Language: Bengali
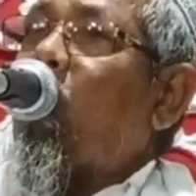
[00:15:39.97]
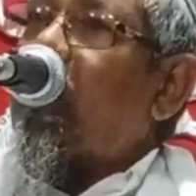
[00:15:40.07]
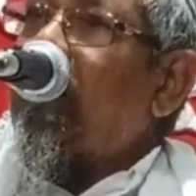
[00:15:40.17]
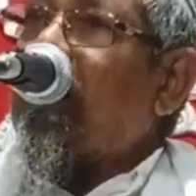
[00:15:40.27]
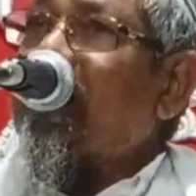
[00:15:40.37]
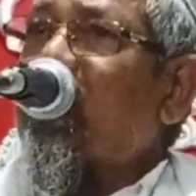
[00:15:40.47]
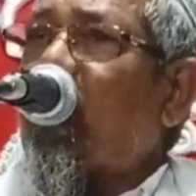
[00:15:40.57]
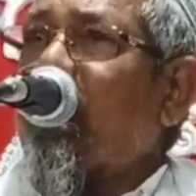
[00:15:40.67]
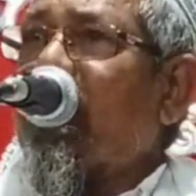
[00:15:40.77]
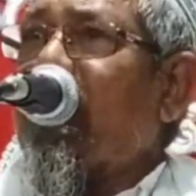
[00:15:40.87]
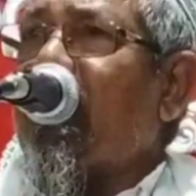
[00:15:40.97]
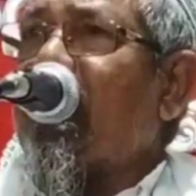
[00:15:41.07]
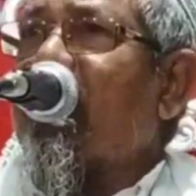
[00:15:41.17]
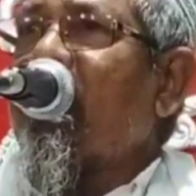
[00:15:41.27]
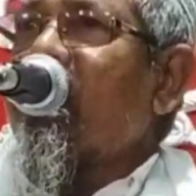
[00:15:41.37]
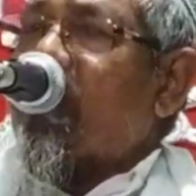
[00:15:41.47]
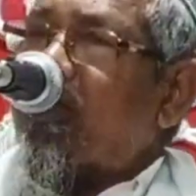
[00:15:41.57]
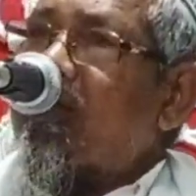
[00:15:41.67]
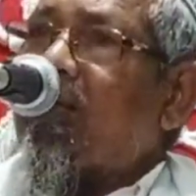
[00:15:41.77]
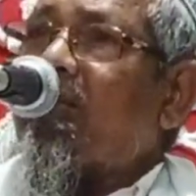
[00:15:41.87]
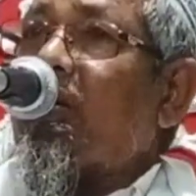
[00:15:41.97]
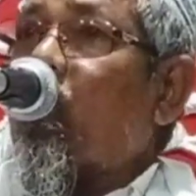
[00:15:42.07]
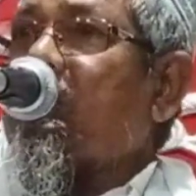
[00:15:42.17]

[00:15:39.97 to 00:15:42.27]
পরে লাগাতে হবে নাক সেজদা থেকে